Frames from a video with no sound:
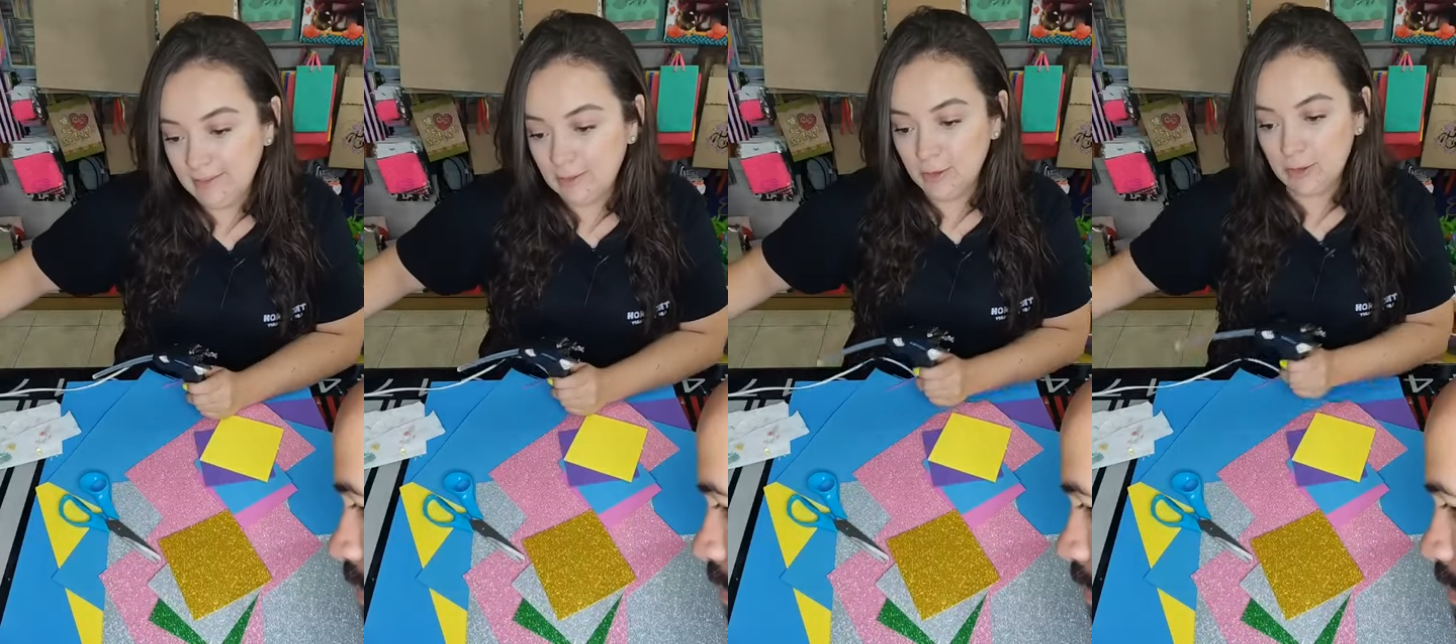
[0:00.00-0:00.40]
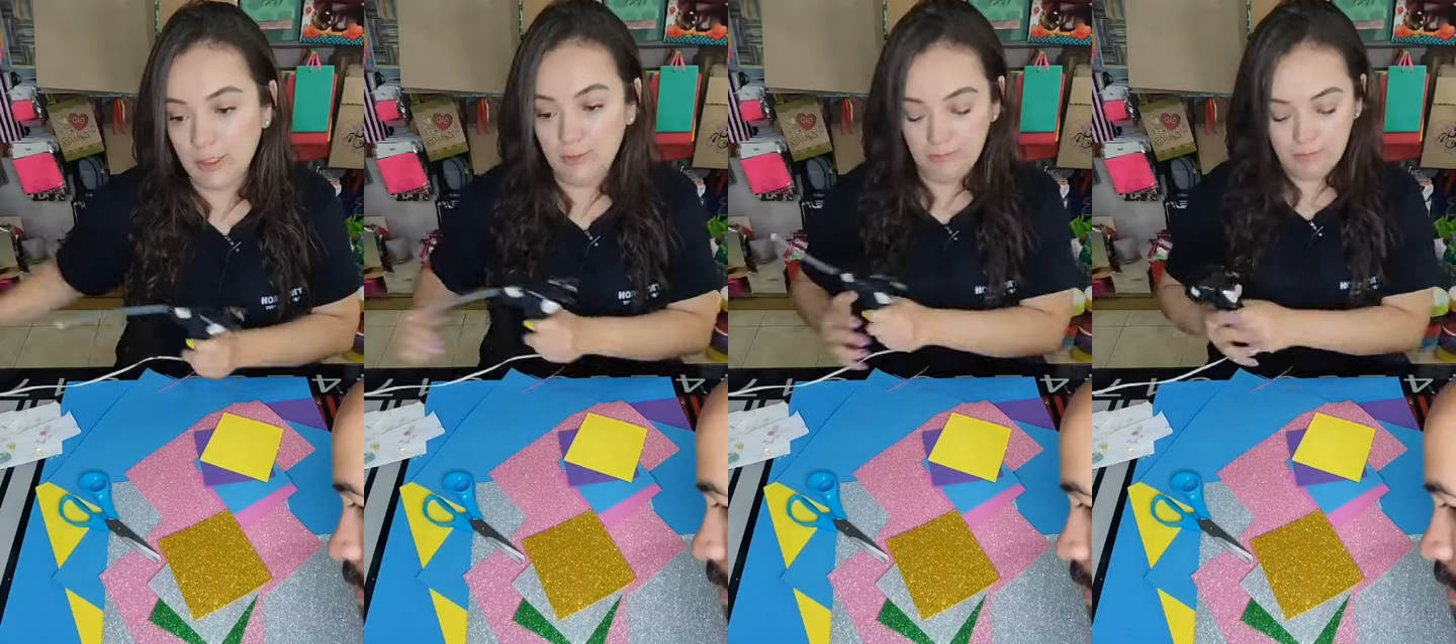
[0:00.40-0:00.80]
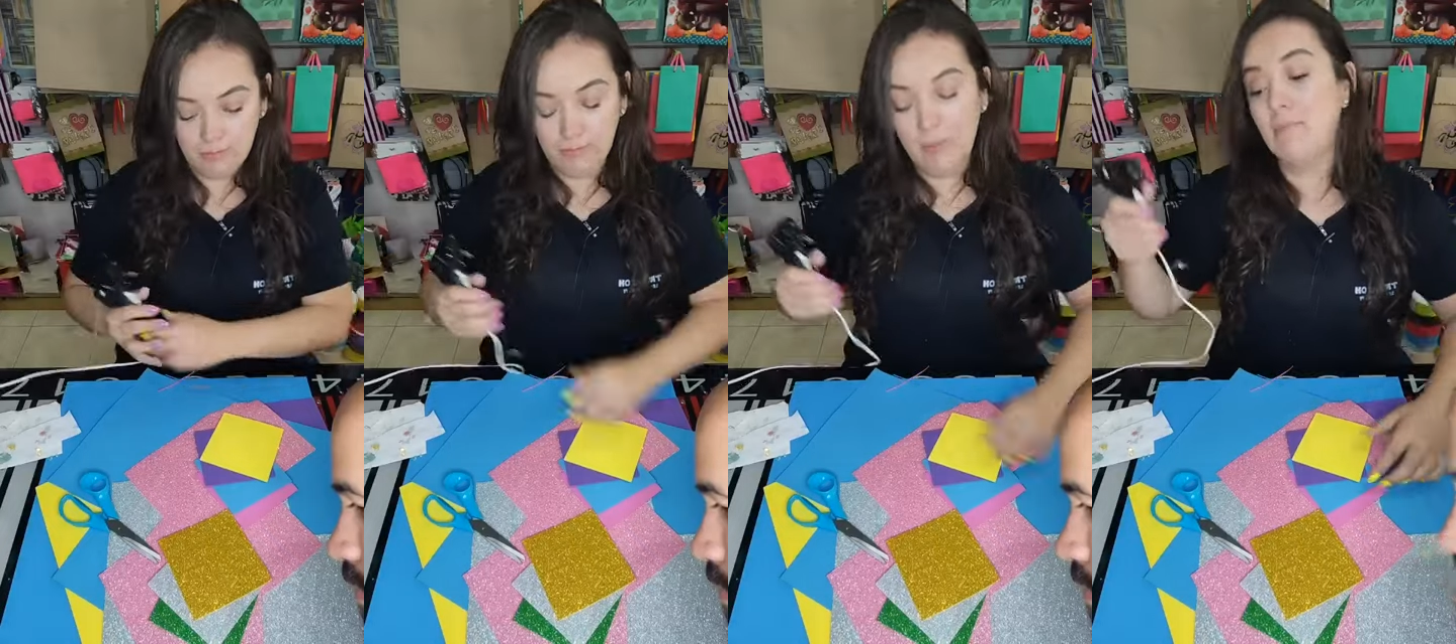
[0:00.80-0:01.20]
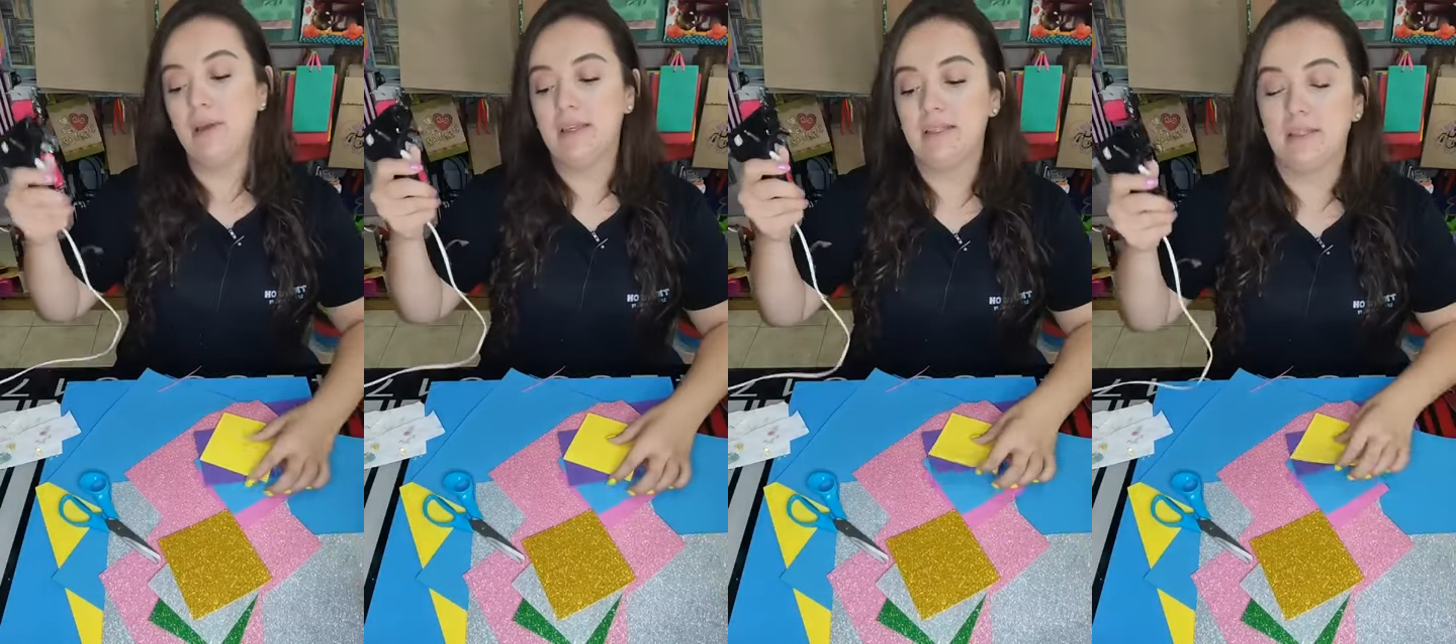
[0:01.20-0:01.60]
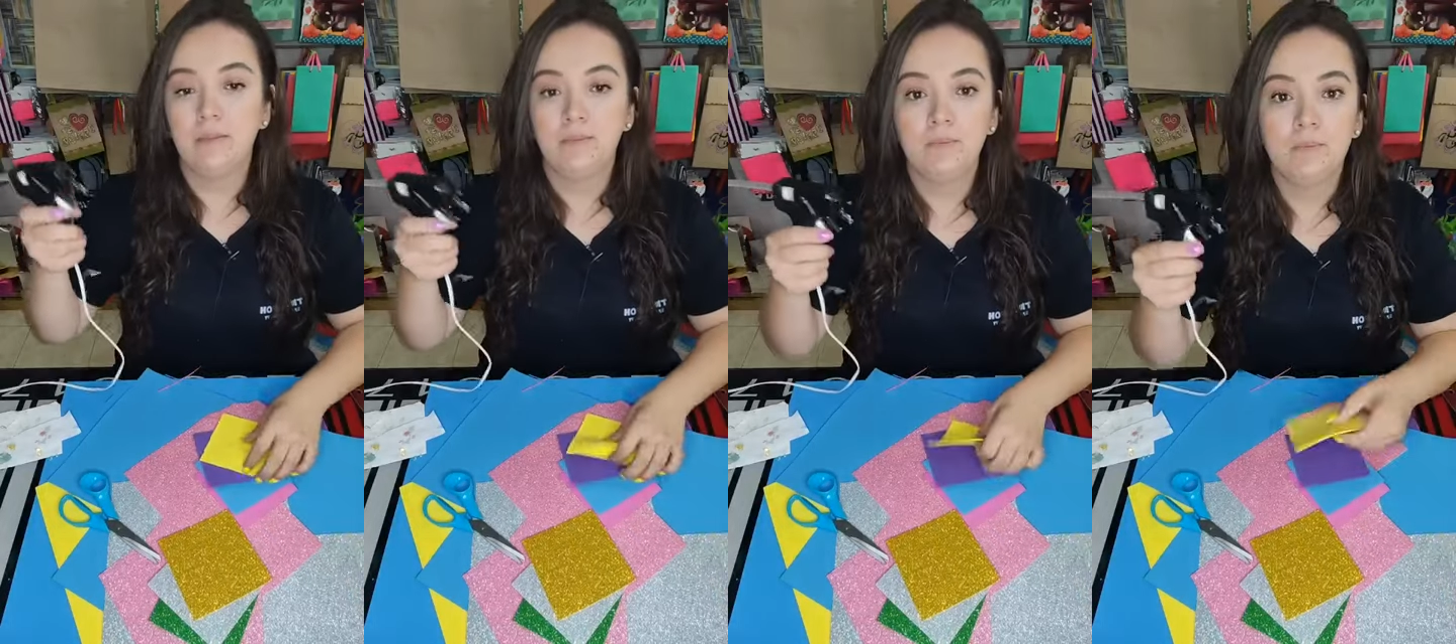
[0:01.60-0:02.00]
no sé. Vea pues,
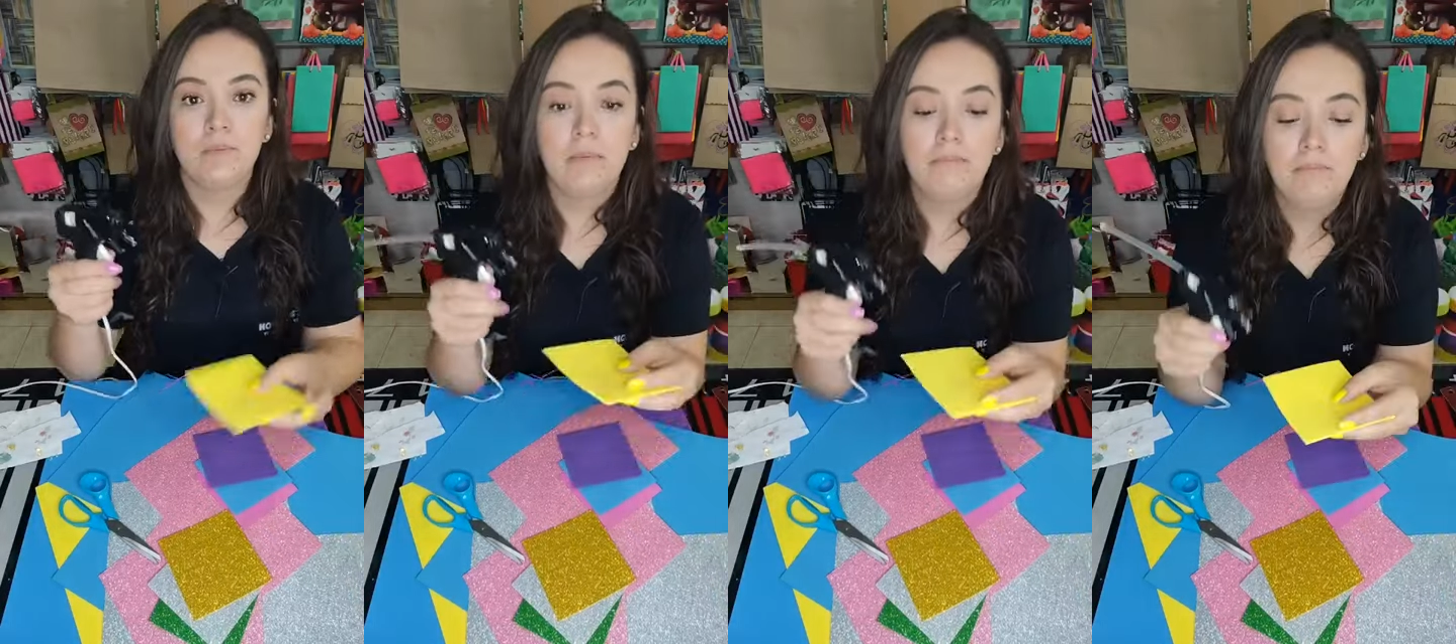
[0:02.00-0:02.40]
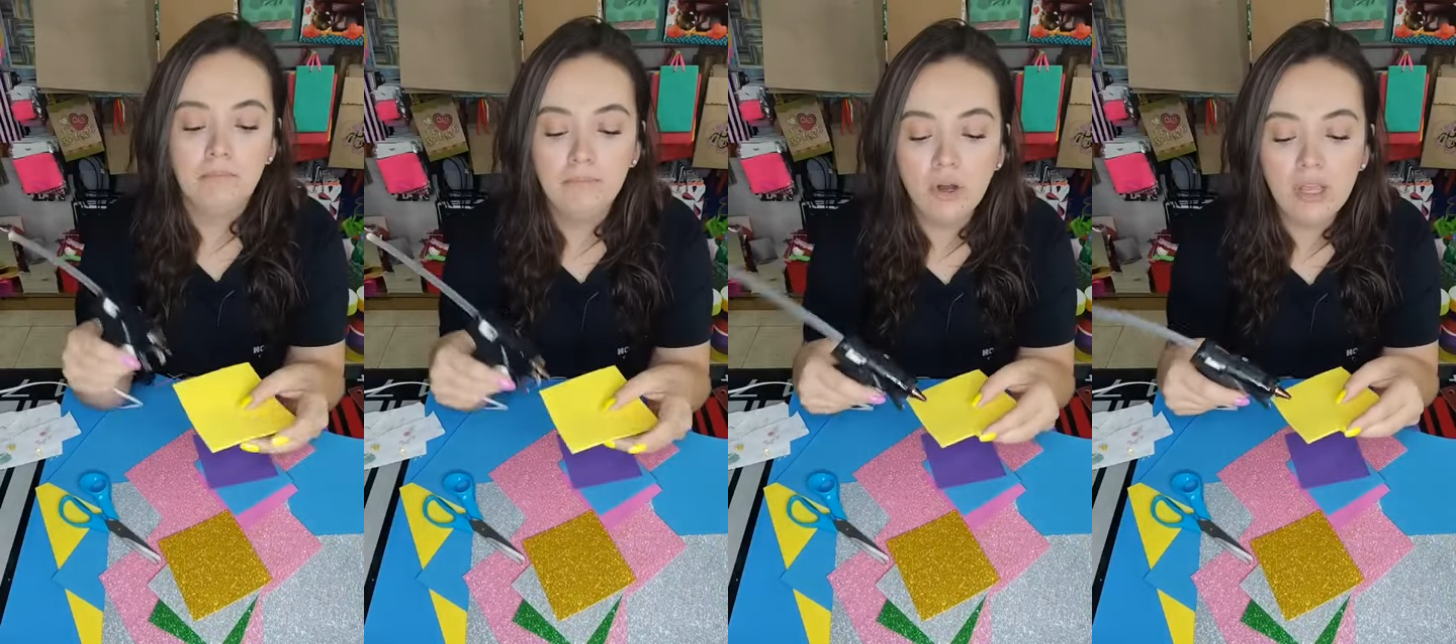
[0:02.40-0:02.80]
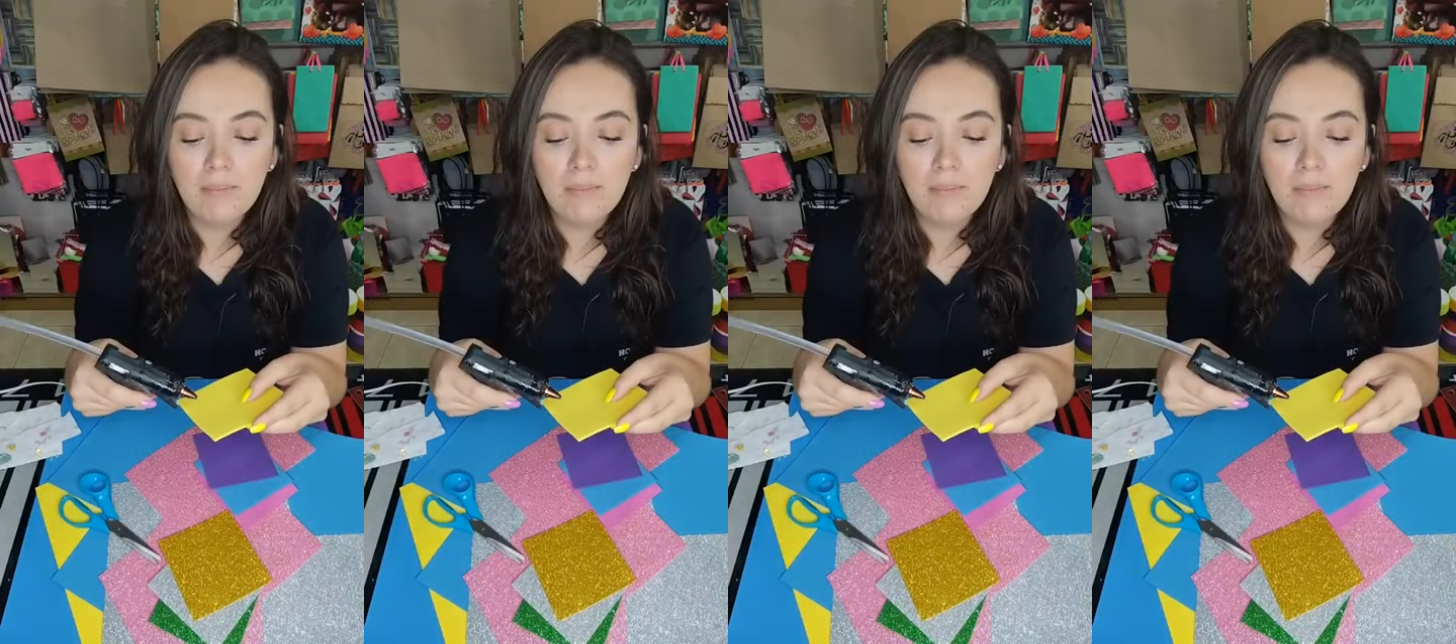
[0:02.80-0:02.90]
voy